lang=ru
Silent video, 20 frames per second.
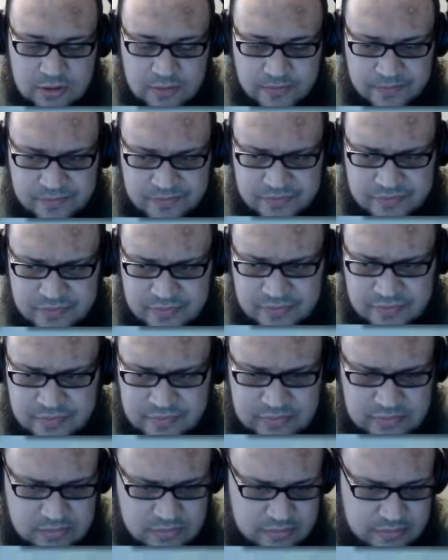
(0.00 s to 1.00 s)

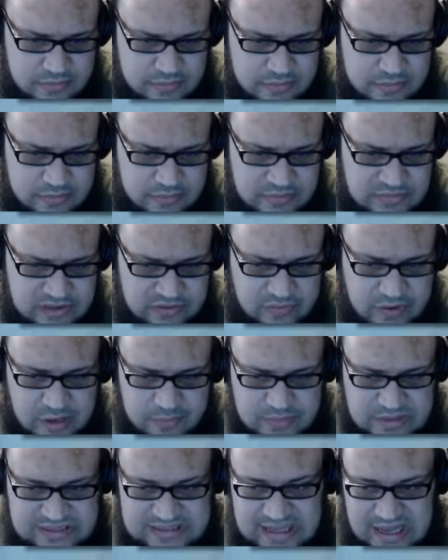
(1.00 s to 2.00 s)
два
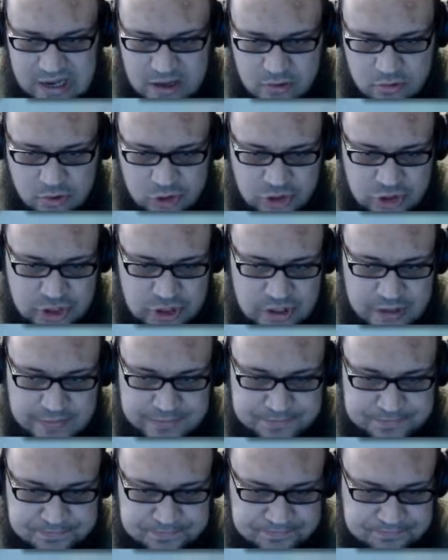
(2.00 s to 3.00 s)

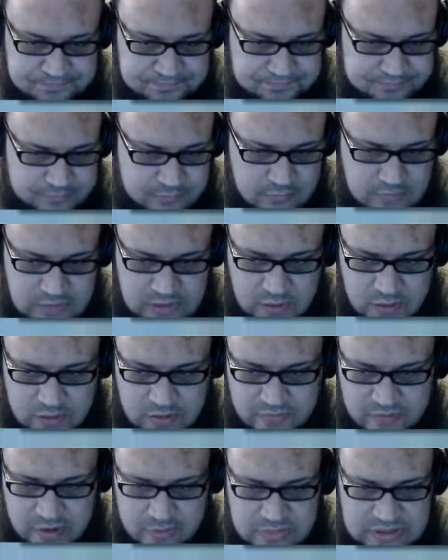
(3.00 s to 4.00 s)
бездорожья.
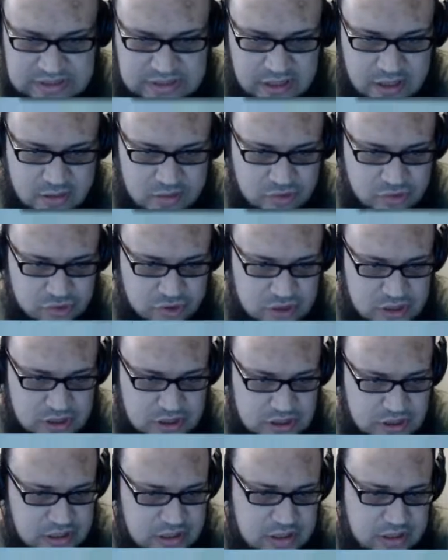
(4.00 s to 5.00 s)
Два бездорожья
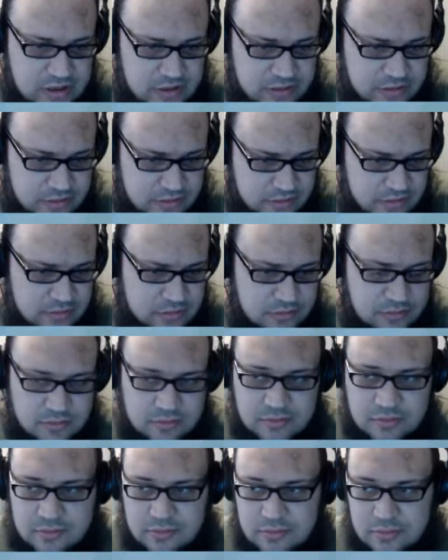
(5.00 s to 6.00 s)
и э,
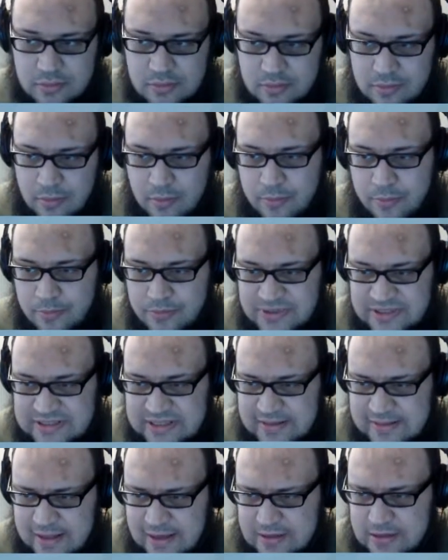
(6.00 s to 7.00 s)

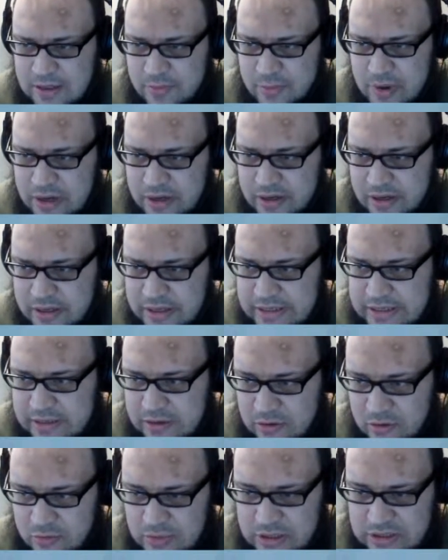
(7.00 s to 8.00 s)
стандартные покрыхи.
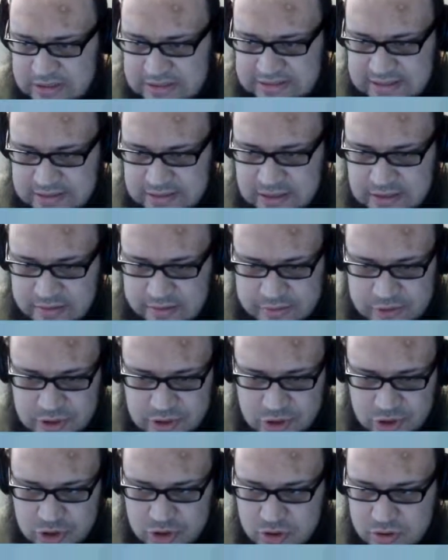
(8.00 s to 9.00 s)
Но у меня на стандарт вообще
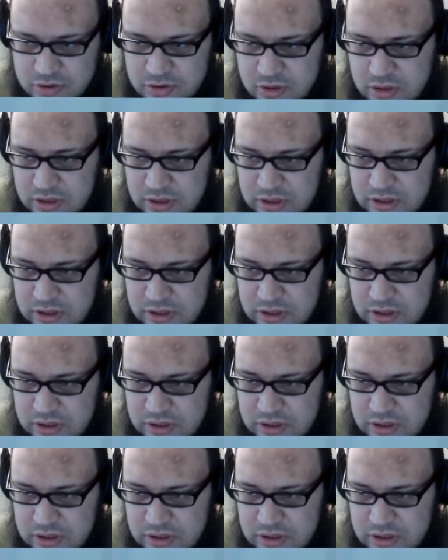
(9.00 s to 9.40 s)
что-то тут